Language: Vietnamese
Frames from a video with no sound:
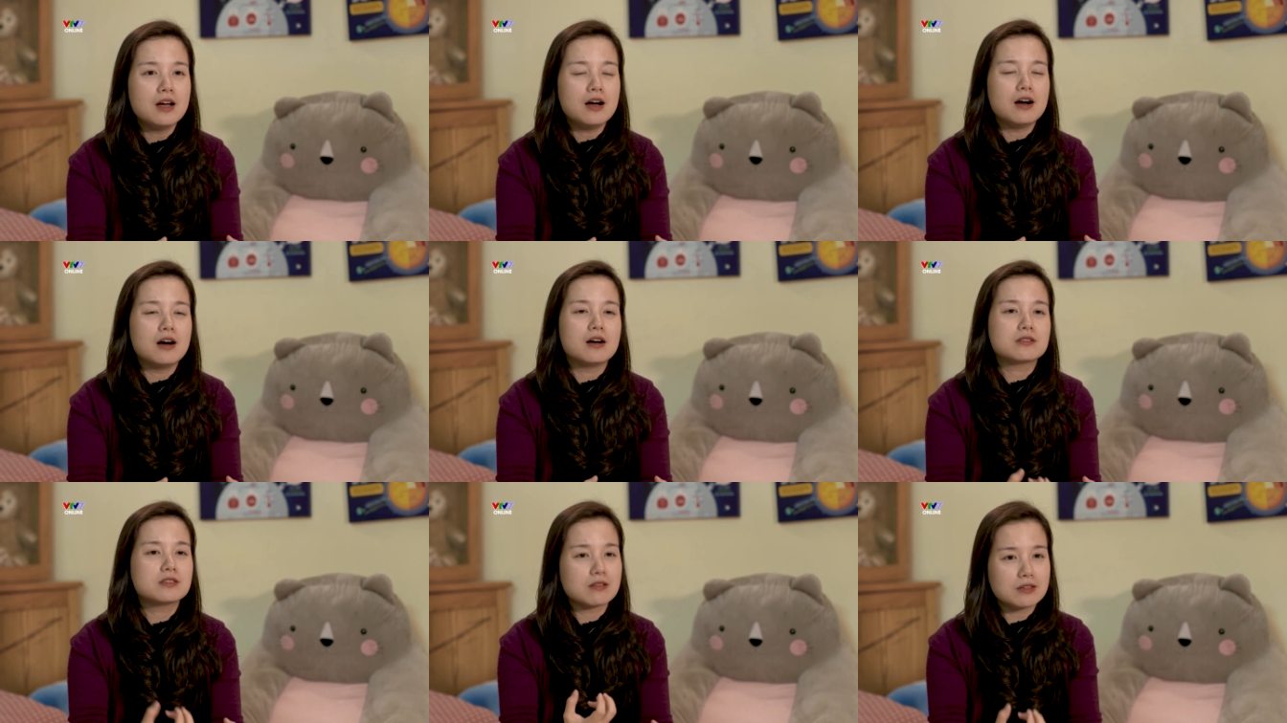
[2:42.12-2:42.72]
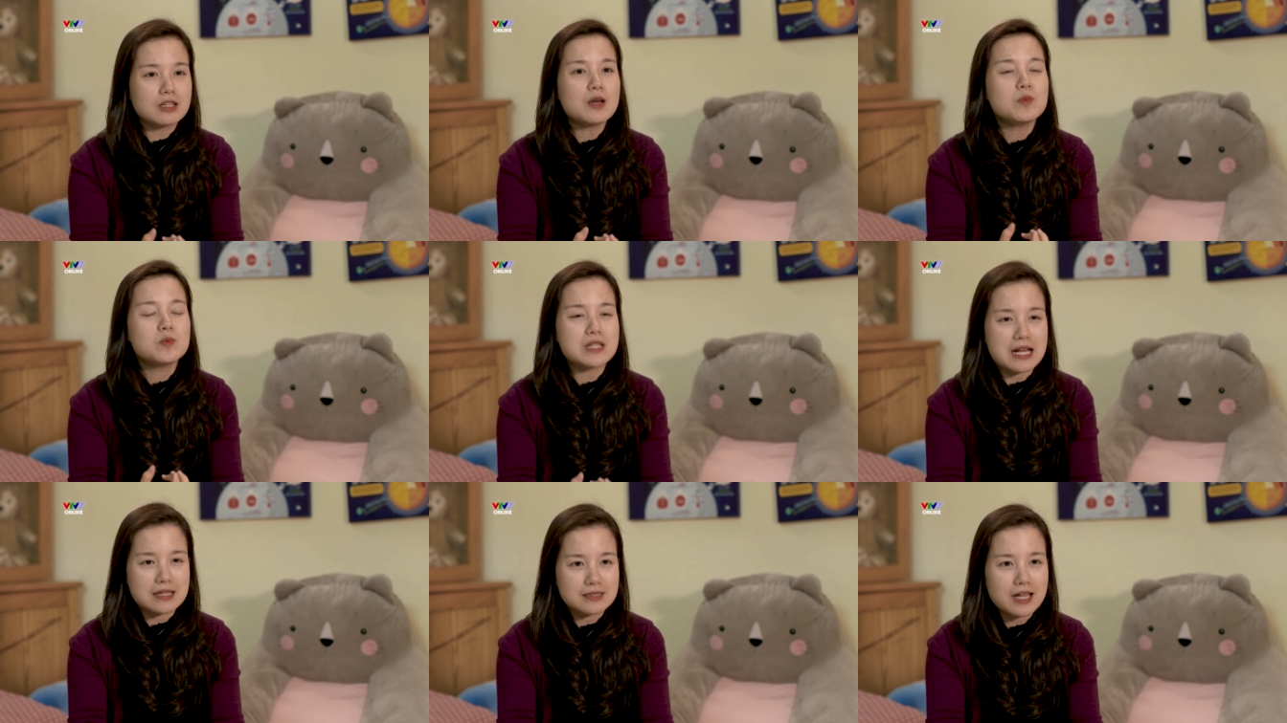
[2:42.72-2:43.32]
uh, trực tiếp
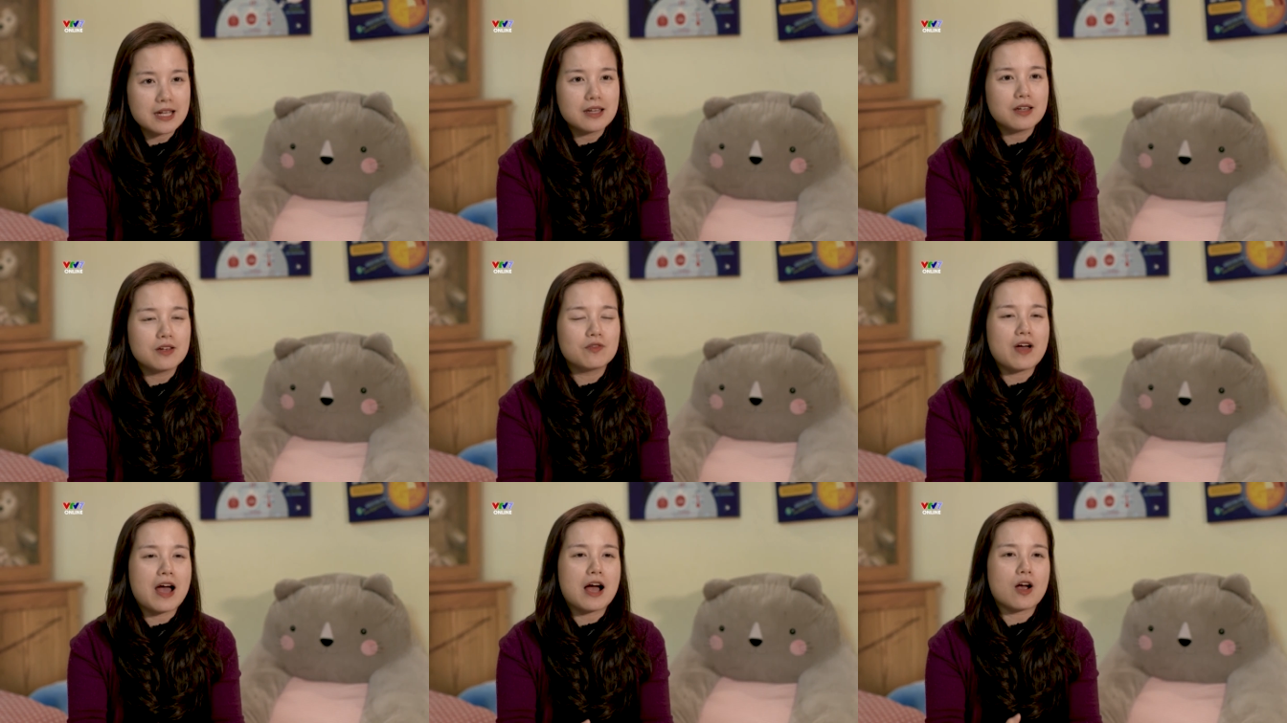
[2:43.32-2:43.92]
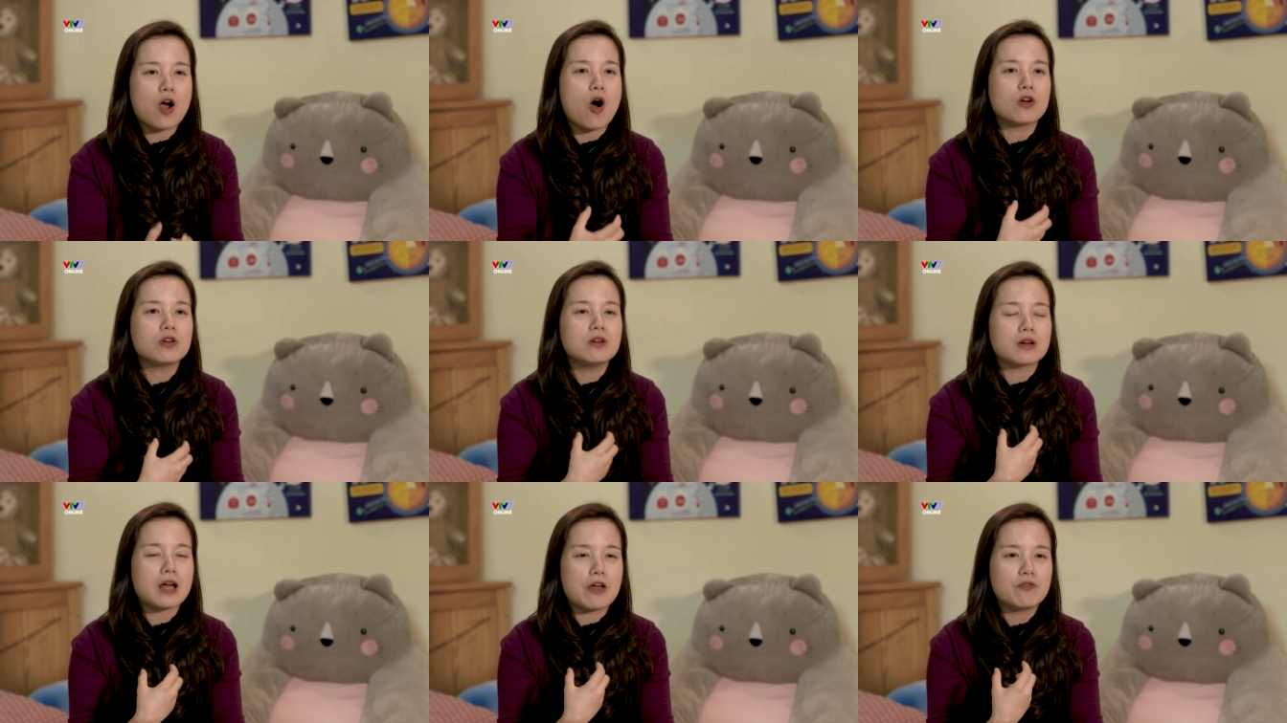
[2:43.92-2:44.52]
giảng dạy và có
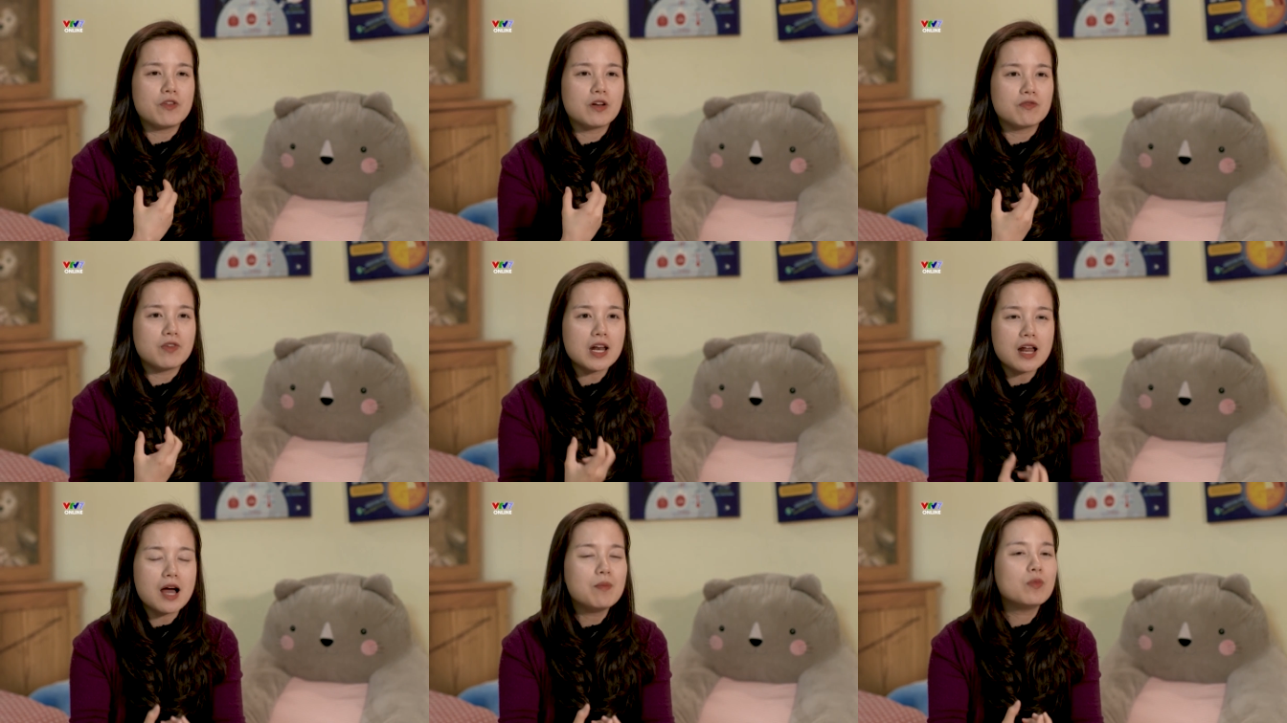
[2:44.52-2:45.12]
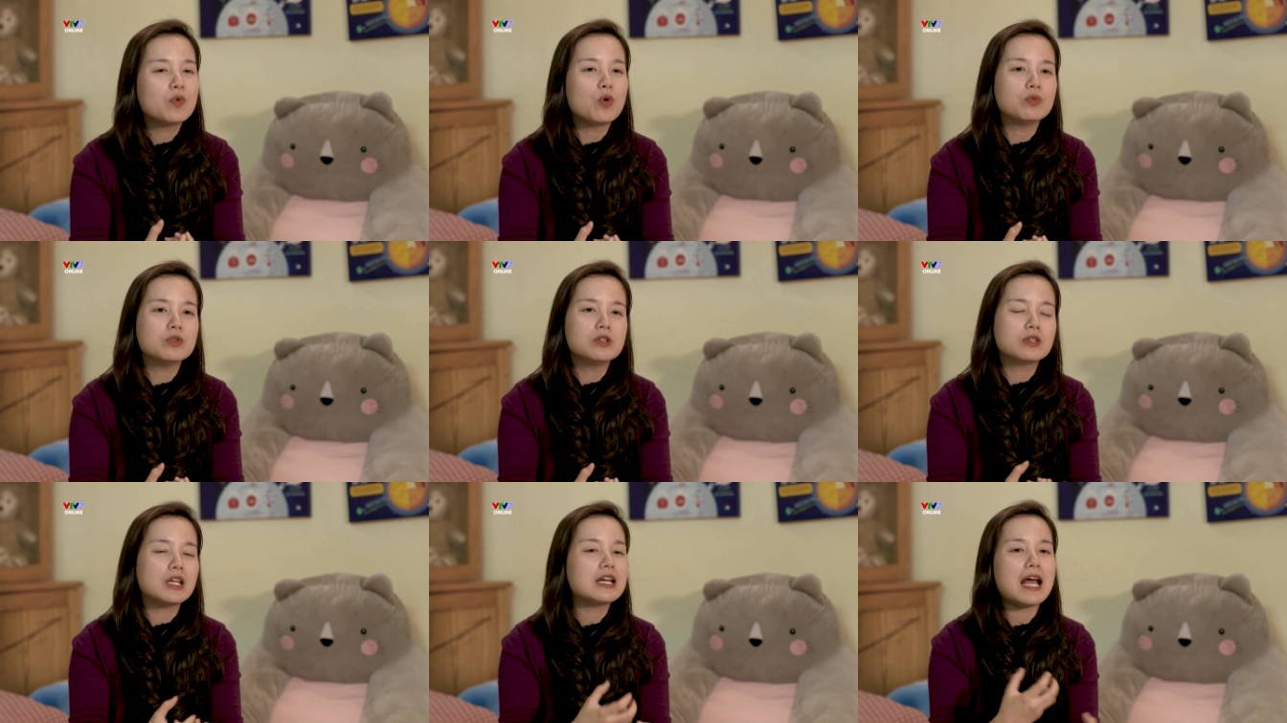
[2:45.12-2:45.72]
được cái phần phát âm
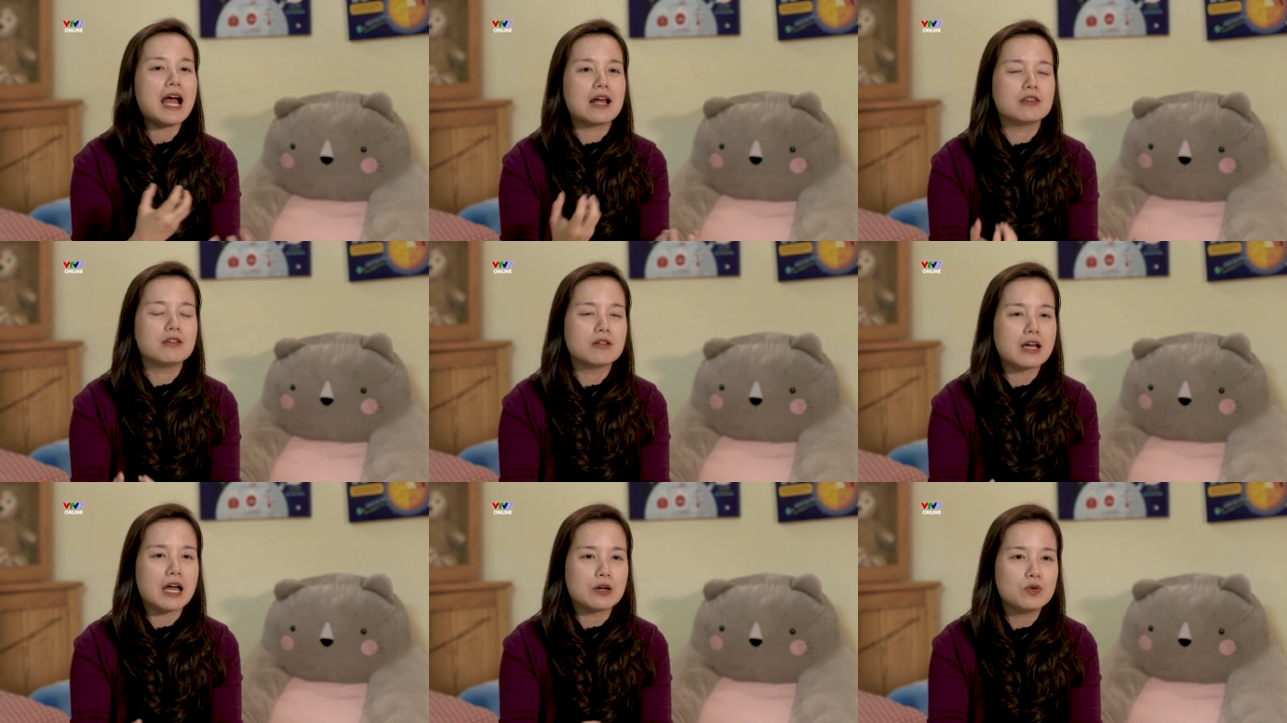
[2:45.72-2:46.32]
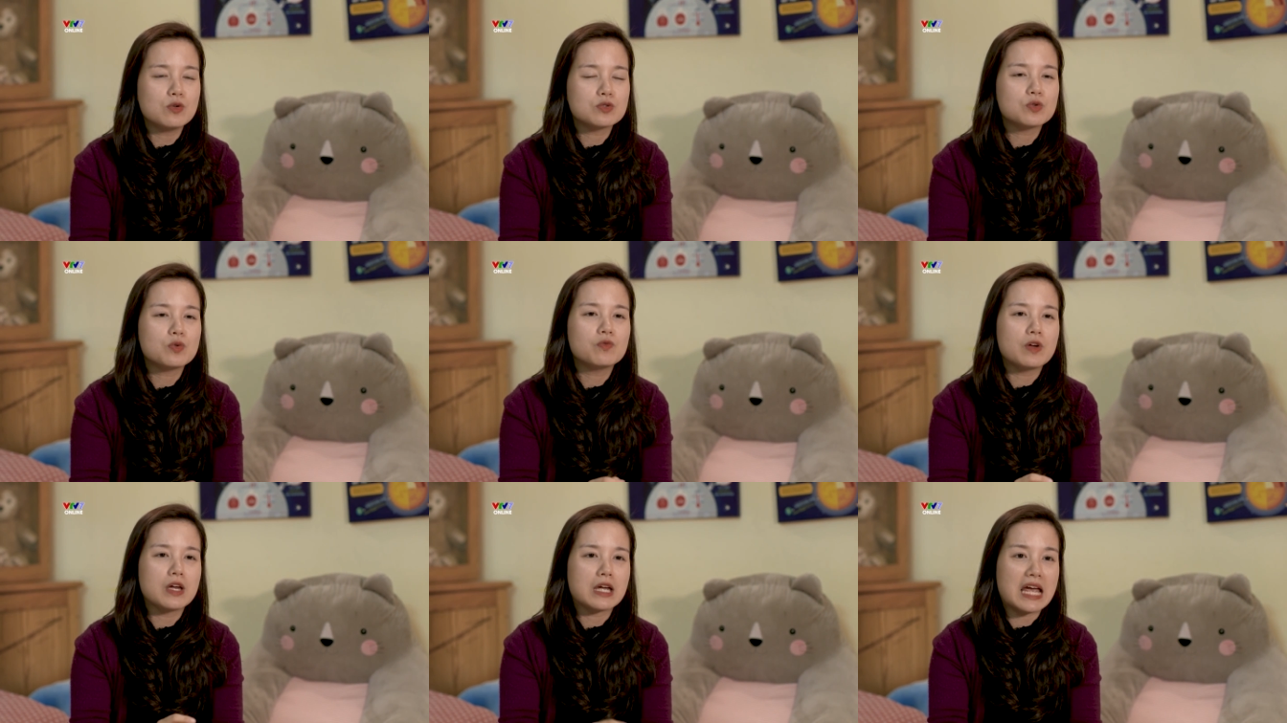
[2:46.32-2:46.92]
cũng như tất cả những cái nội
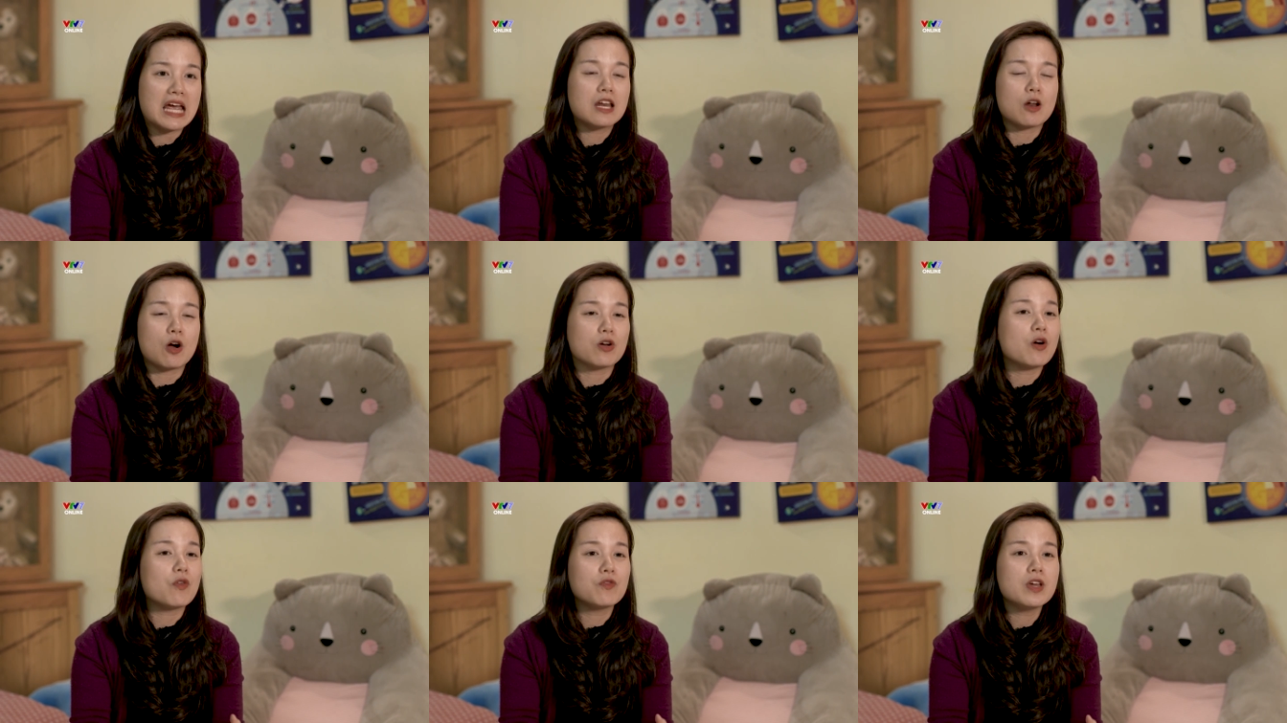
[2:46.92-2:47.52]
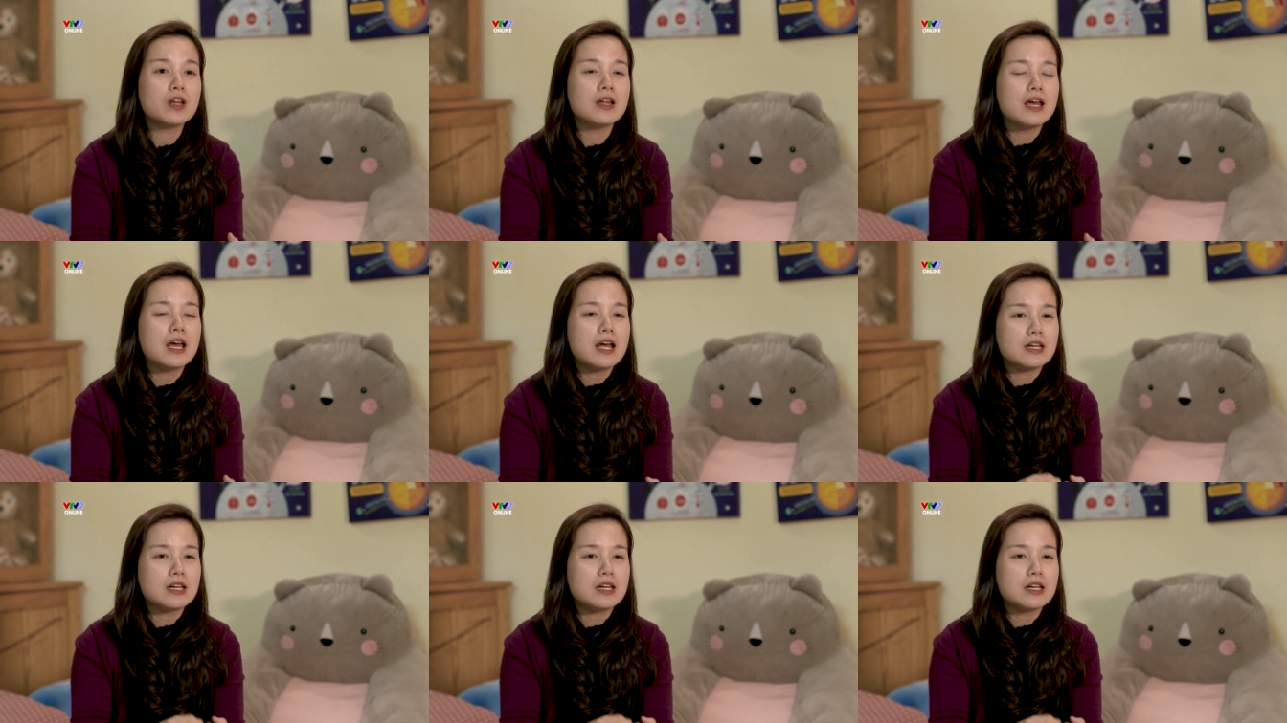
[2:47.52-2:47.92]
dung về nghe nói đọc viết